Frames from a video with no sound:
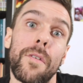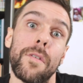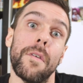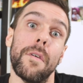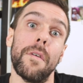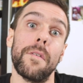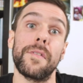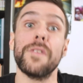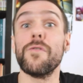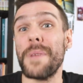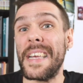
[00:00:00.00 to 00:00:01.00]
Euh,
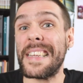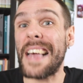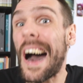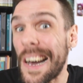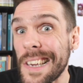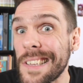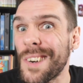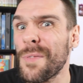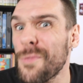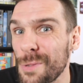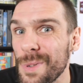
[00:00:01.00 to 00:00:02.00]
c'est une planète aride, un
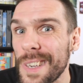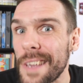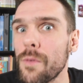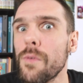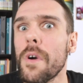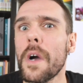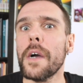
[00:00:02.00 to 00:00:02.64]
foutu caillou,